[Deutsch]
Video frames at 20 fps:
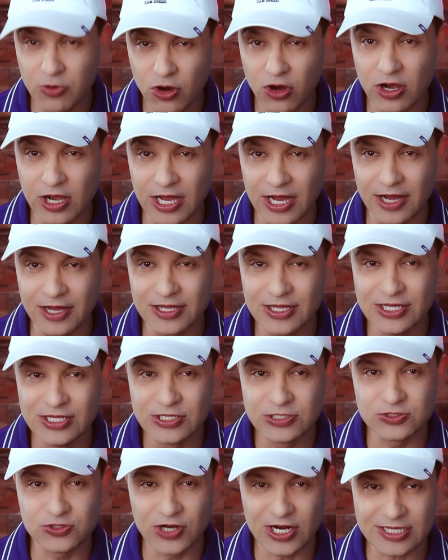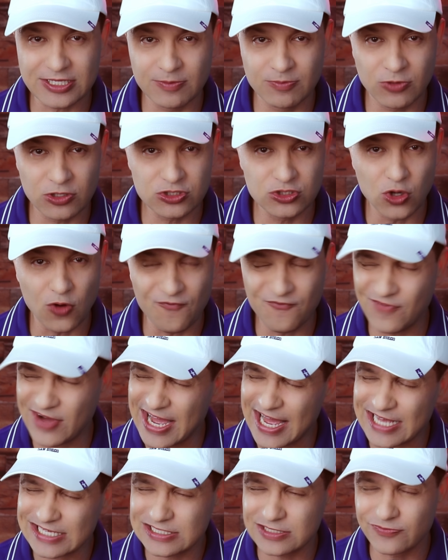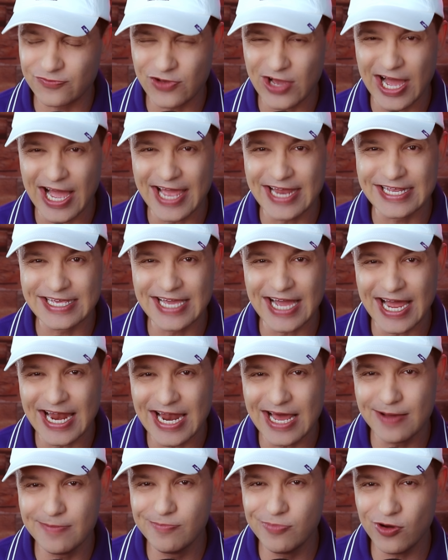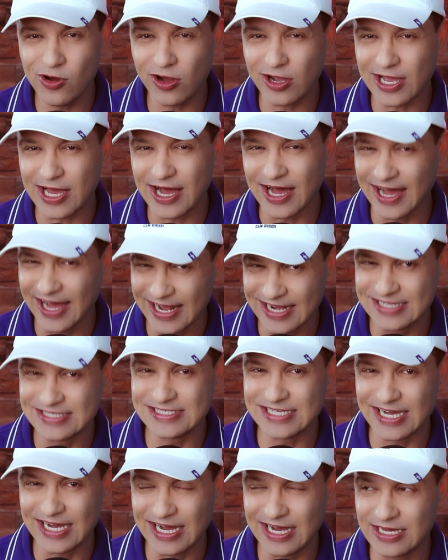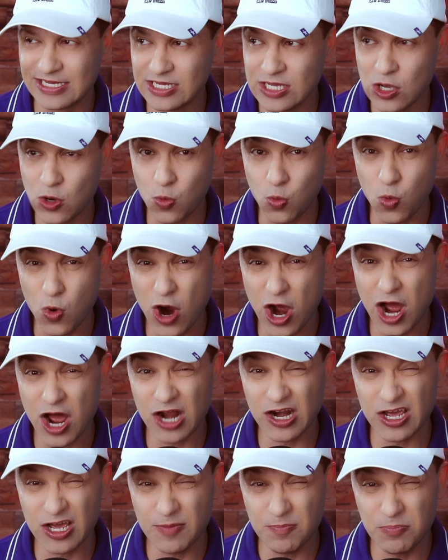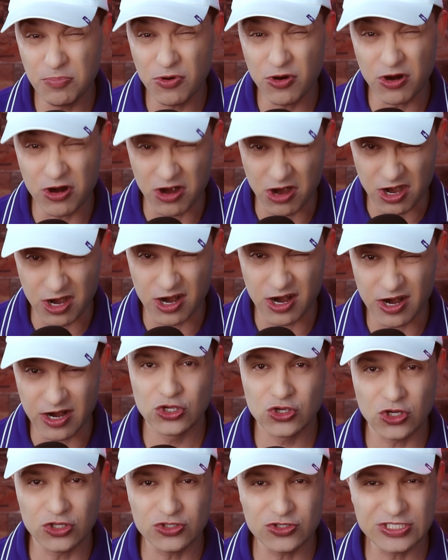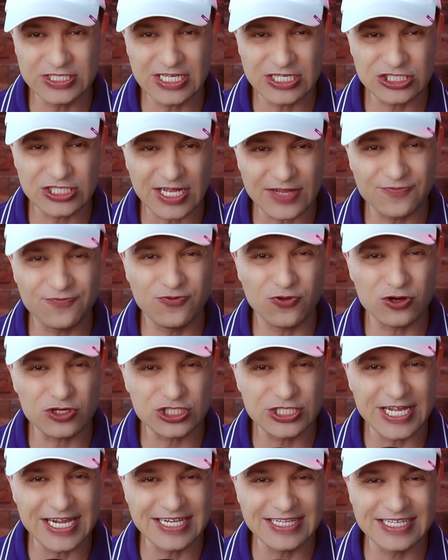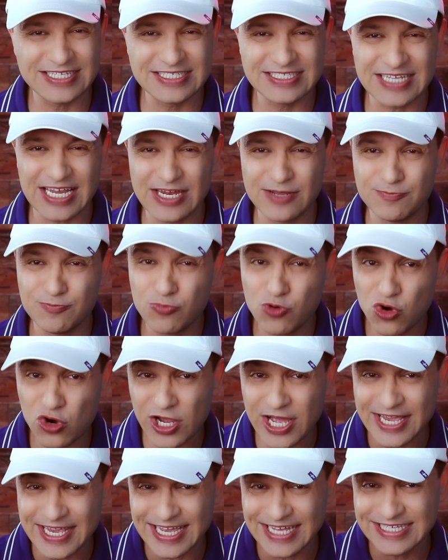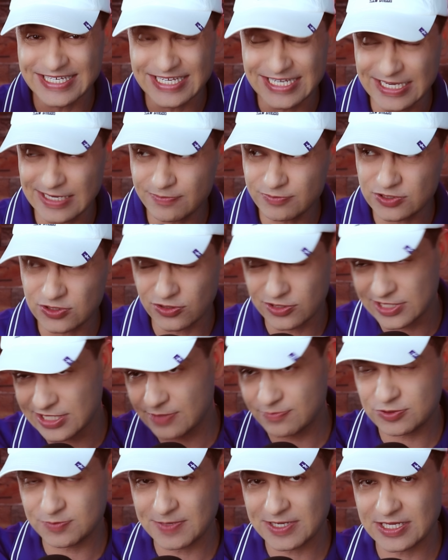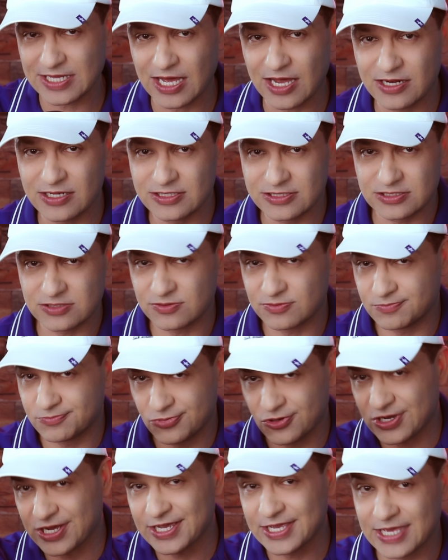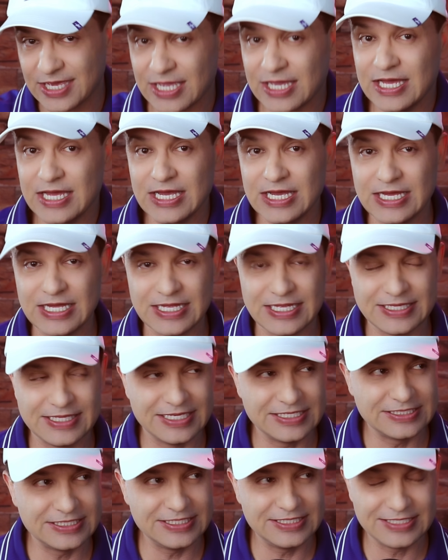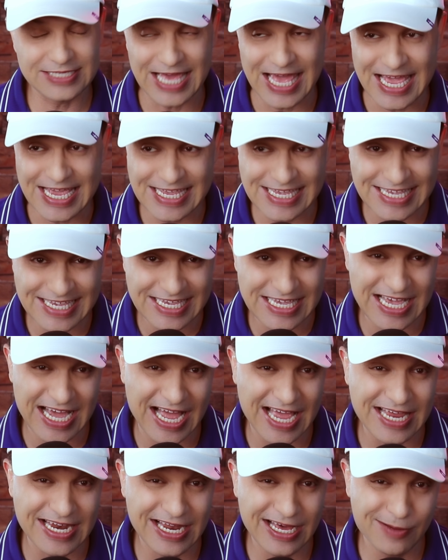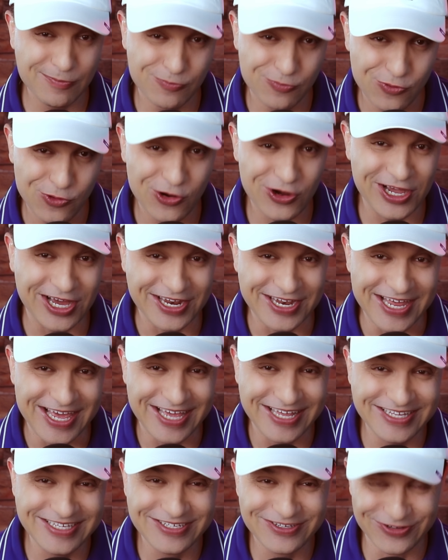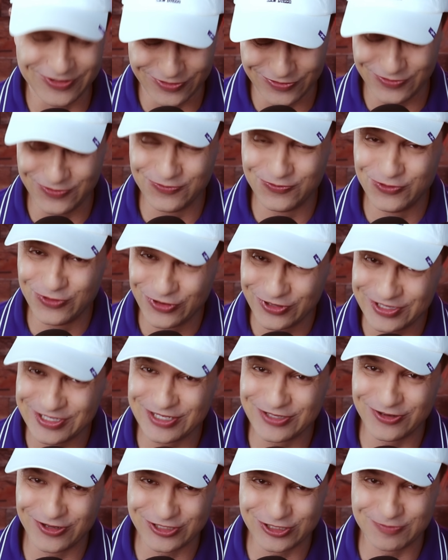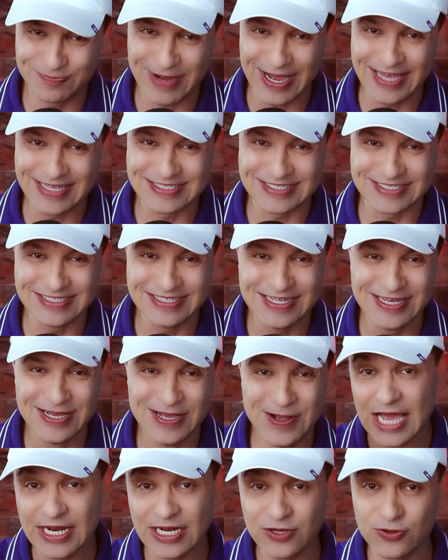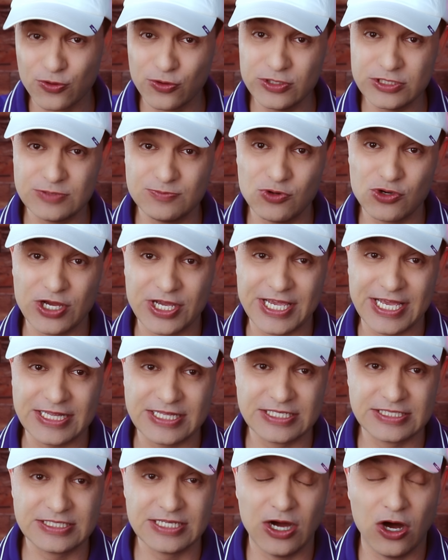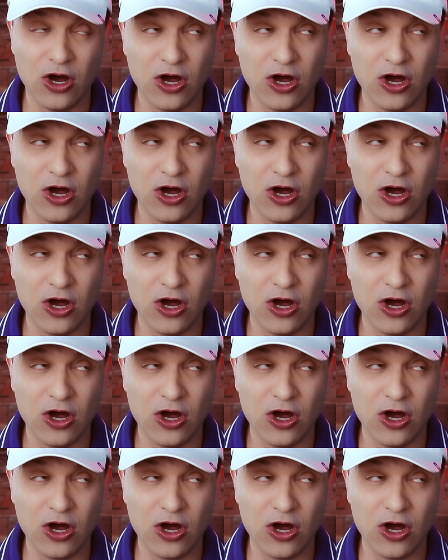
Burger. So nach dem Motto, was für ein geiler Burger, Alter. What a Burger. Könnt ihr euch in der Stadt vorstellen, dass es eine Burgerkette gibt, so nebst McDonald's und Burger King, der sich geiler Burger nennen und würdet ihr dort speisen. Einer der größten Burgerketten ist ja